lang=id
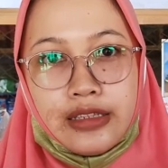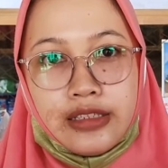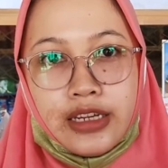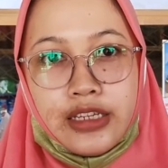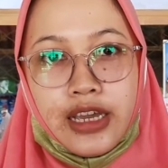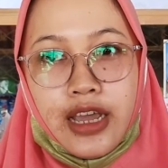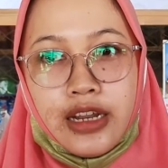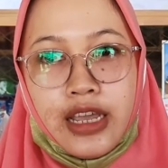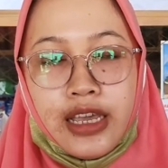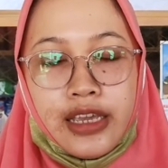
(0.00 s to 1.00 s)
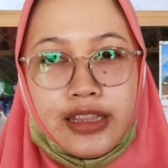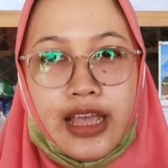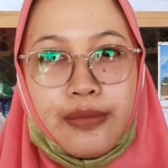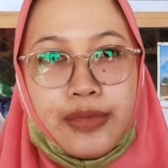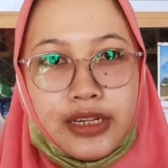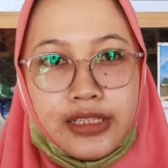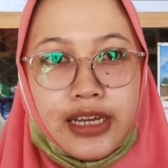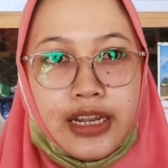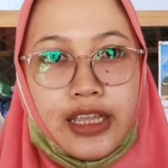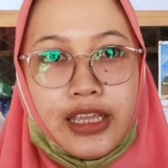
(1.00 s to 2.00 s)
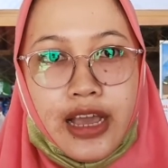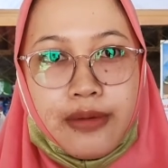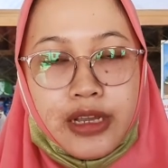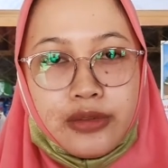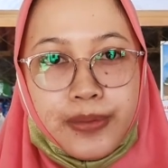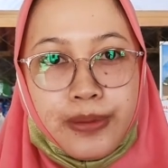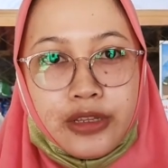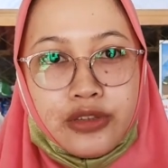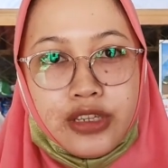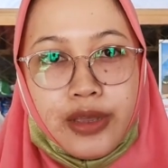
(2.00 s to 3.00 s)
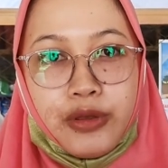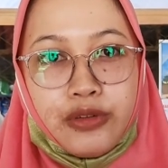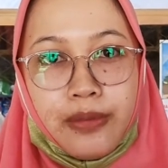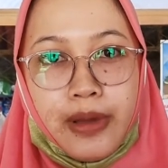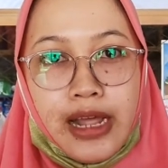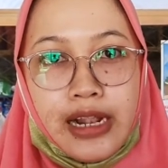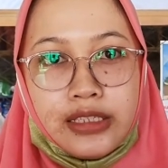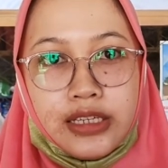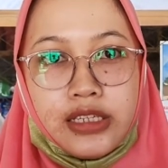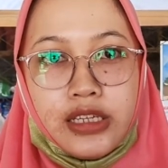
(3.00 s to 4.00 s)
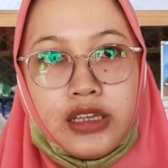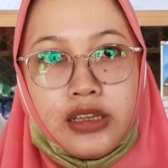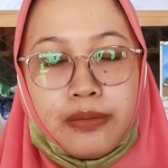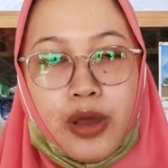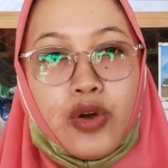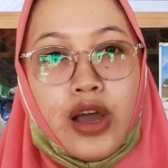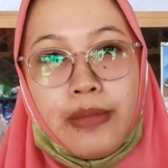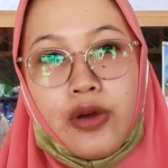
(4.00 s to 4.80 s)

jadi kan kita ambil dari yang pemasok sapi udah mahal jadi mau nggak